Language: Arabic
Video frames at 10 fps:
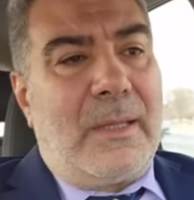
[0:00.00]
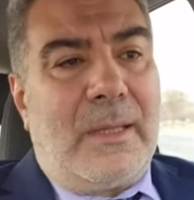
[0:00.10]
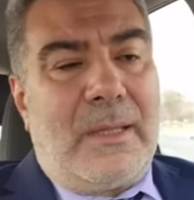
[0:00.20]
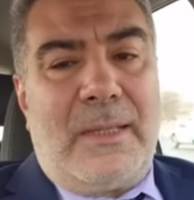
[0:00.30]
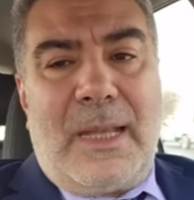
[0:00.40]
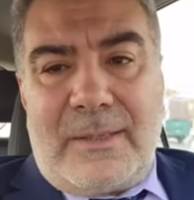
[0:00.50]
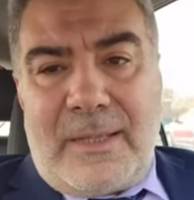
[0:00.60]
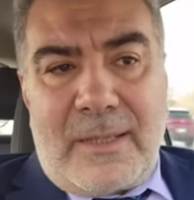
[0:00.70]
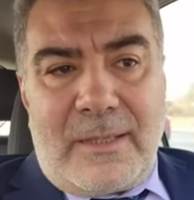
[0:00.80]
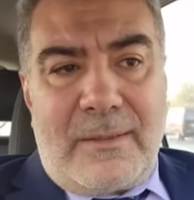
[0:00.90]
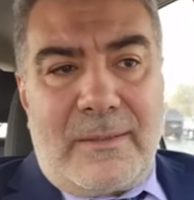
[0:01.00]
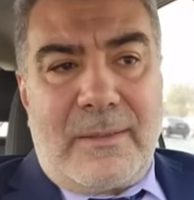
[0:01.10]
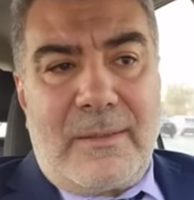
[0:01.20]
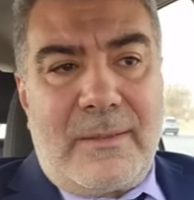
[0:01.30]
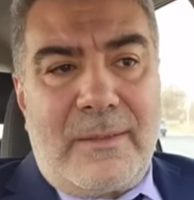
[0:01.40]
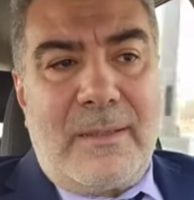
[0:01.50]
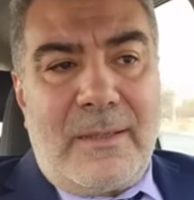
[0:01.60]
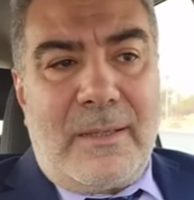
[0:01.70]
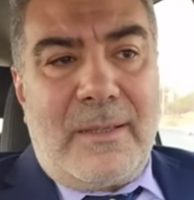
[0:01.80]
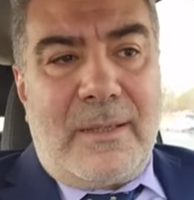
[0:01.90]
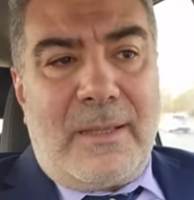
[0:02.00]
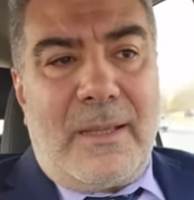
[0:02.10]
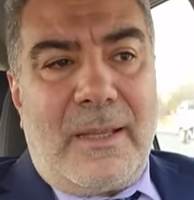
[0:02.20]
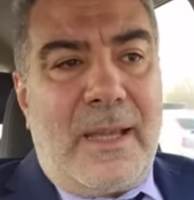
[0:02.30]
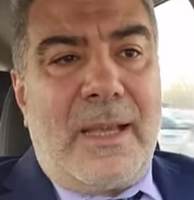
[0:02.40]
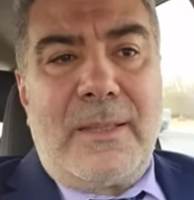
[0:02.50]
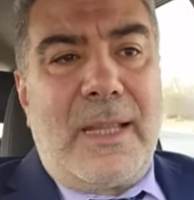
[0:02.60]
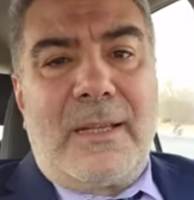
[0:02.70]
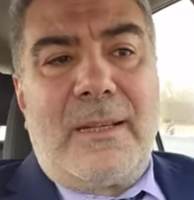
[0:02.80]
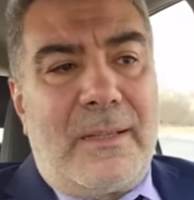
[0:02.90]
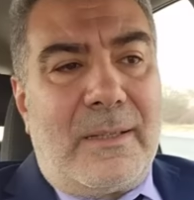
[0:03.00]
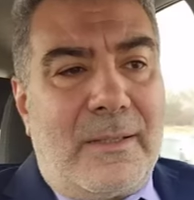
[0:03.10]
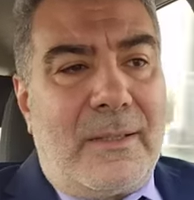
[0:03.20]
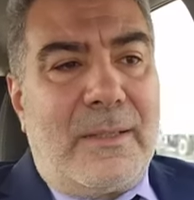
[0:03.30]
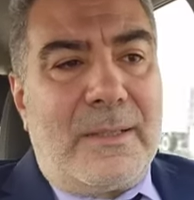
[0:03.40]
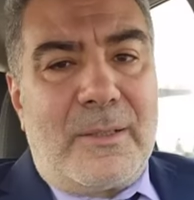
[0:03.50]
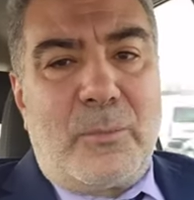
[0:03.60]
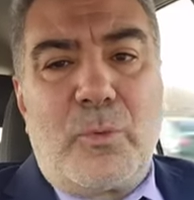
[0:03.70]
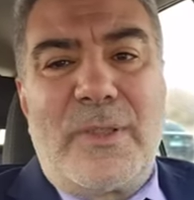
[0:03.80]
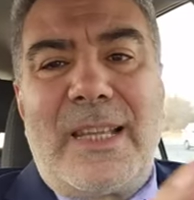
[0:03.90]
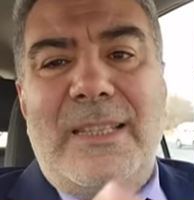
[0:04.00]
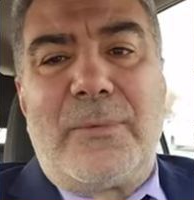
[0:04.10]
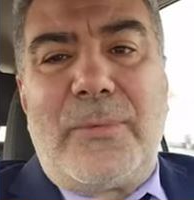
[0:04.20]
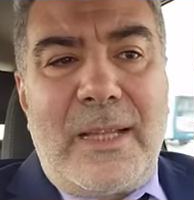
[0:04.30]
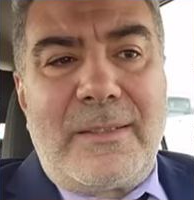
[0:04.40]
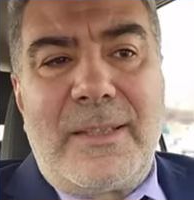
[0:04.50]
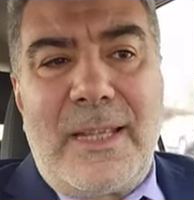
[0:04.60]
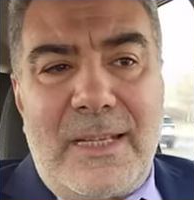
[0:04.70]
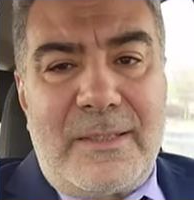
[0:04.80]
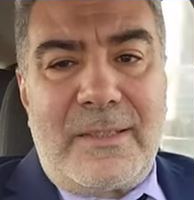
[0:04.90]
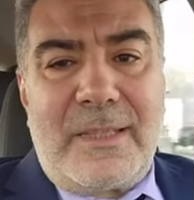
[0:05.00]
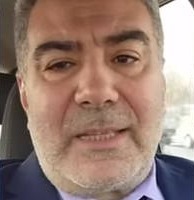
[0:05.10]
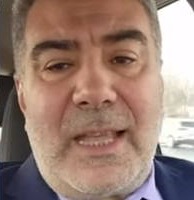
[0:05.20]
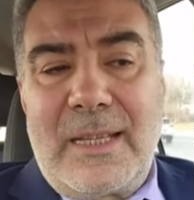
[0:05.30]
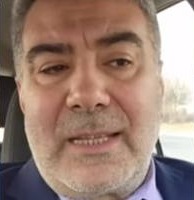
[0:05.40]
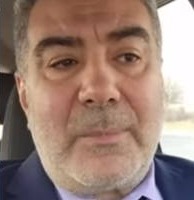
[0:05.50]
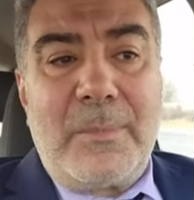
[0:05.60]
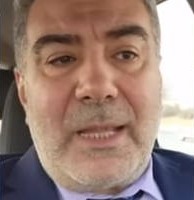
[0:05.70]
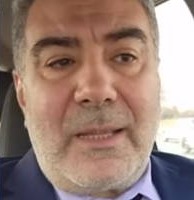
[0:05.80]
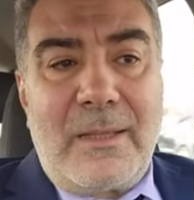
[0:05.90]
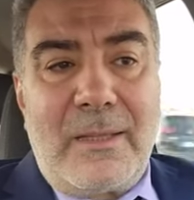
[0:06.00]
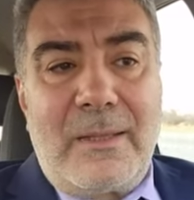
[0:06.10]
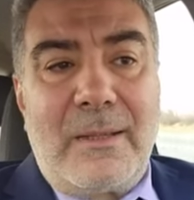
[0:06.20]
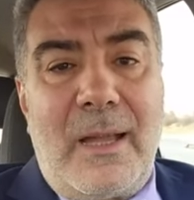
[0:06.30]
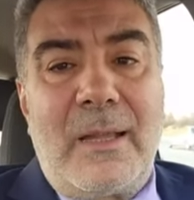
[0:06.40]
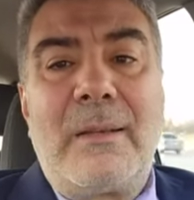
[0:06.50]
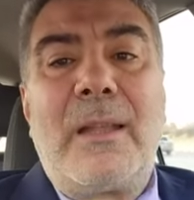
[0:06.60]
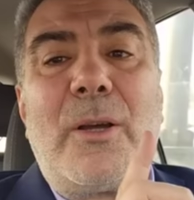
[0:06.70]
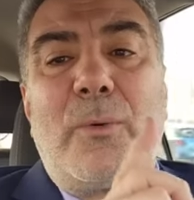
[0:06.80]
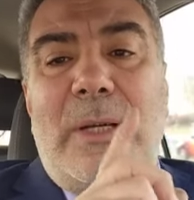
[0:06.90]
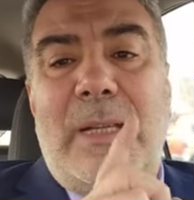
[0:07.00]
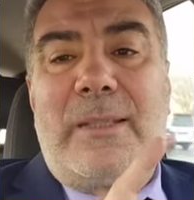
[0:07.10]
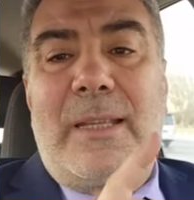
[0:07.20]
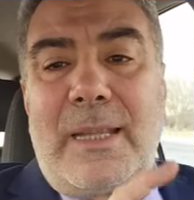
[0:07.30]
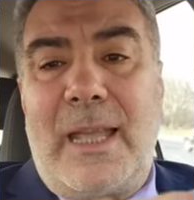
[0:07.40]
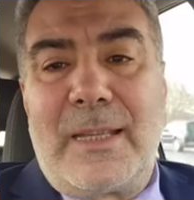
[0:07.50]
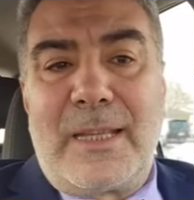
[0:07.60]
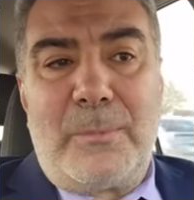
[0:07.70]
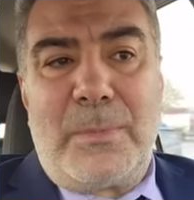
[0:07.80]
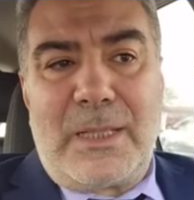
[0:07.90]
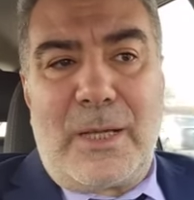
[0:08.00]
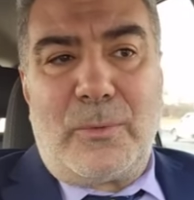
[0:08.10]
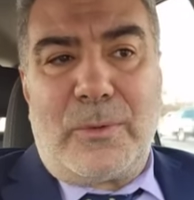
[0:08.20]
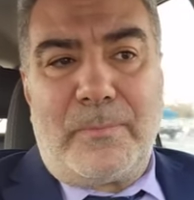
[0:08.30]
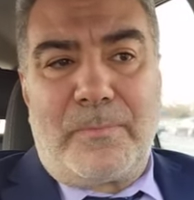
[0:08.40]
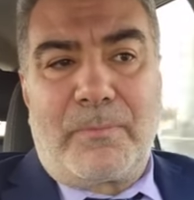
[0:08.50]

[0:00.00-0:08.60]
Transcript: آه، يعتقد أن المصادفات هي التي تتحكم لا الله هو الذي يتحكم بالكون